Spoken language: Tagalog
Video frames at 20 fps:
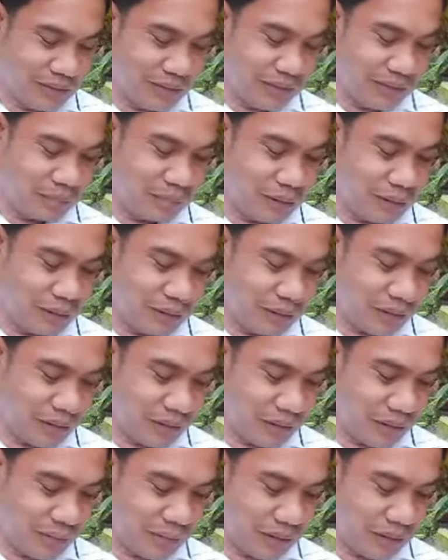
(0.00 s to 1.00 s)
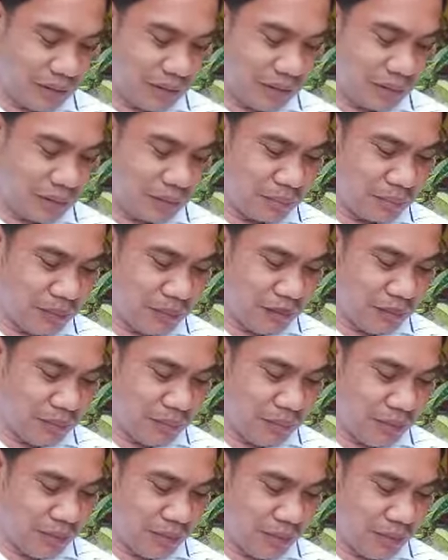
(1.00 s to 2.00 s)
Kap- kapalit ng
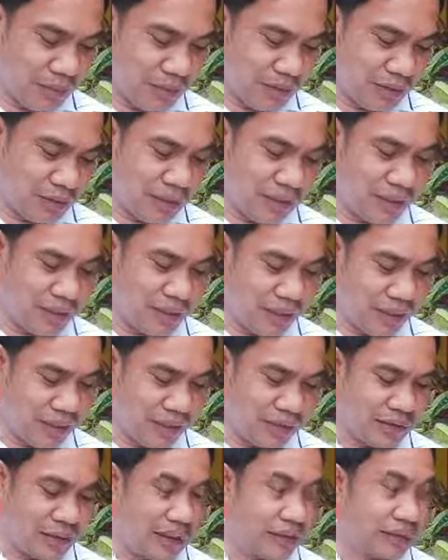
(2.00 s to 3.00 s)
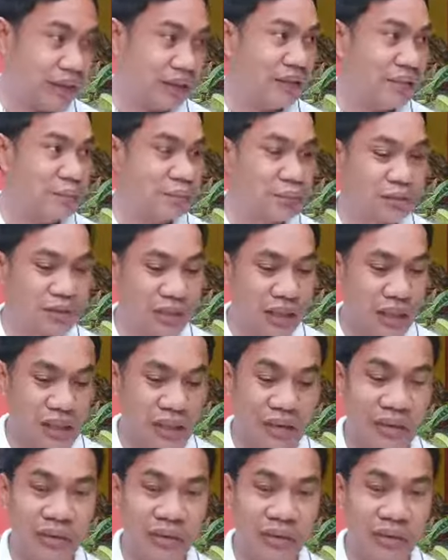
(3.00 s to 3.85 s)
pag-ibig ko ay galit at alipusta.